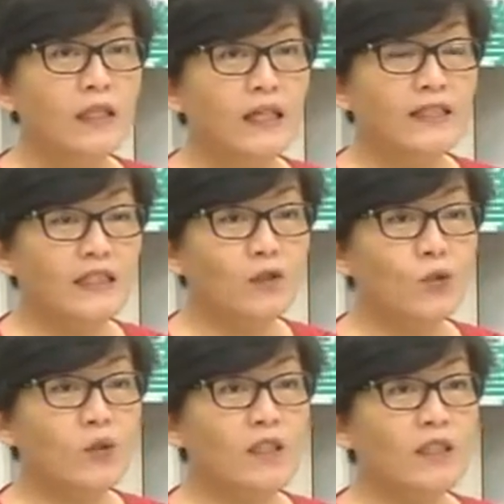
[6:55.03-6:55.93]
那《京
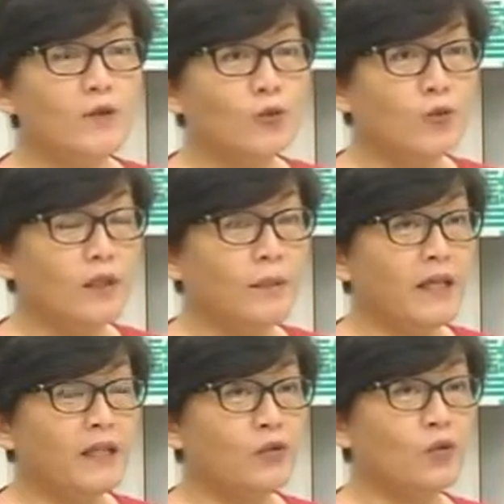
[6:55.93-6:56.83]
都议定书》里
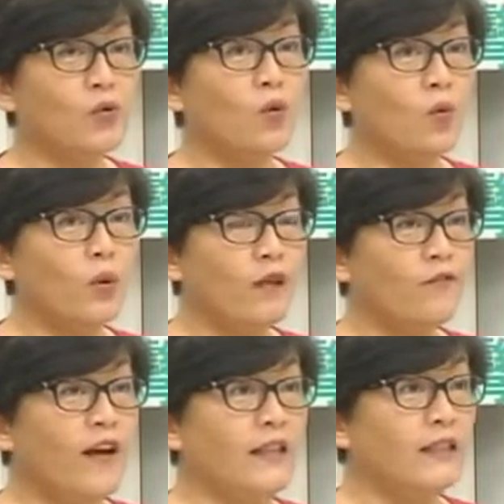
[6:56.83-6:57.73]
面呢，就有规
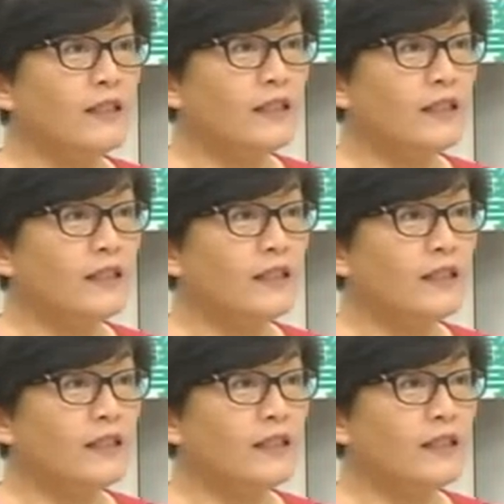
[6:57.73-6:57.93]
范